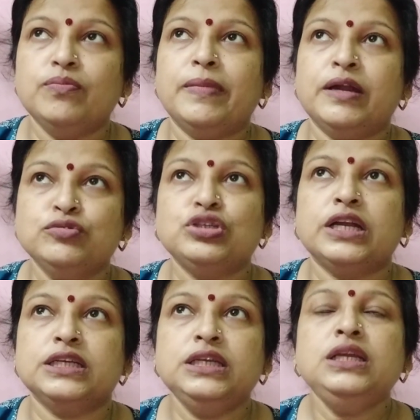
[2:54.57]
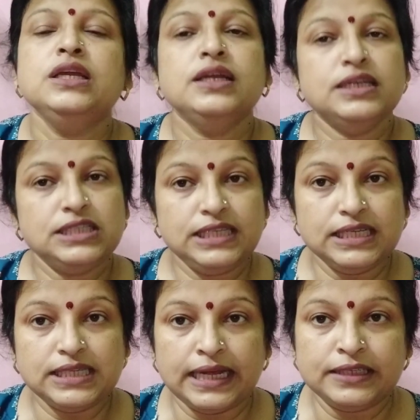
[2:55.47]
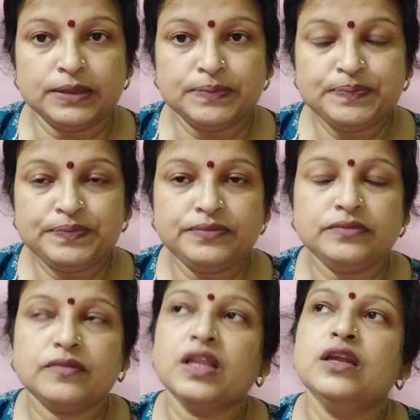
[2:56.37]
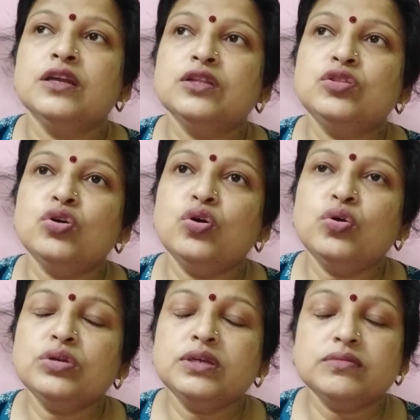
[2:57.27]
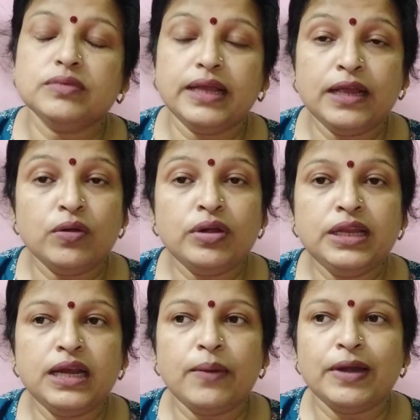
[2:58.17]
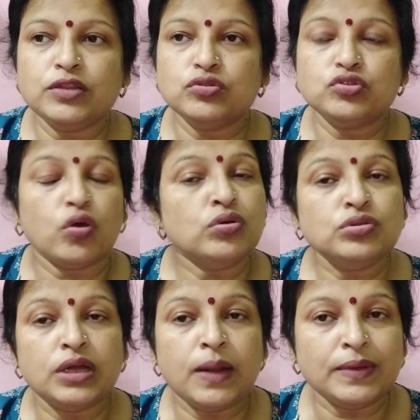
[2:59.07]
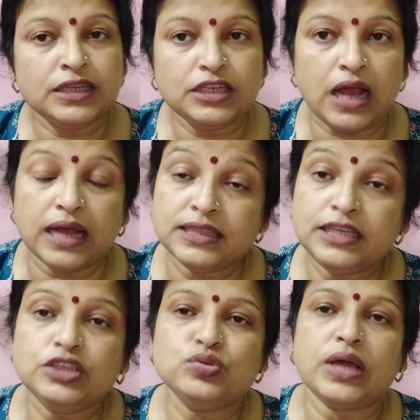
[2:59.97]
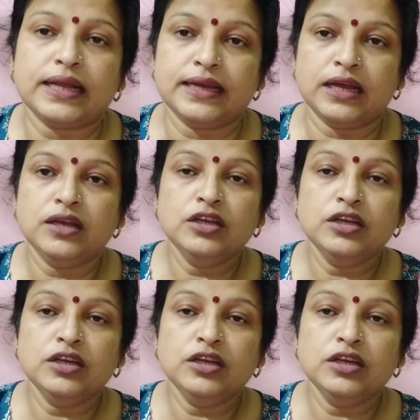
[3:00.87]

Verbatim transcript: মানুষ আর কি শেষ একদম হুম তো এগুলো নিয়ে না মানে তখন তো আর আমাদেরকে হাতে কিছু থাকে না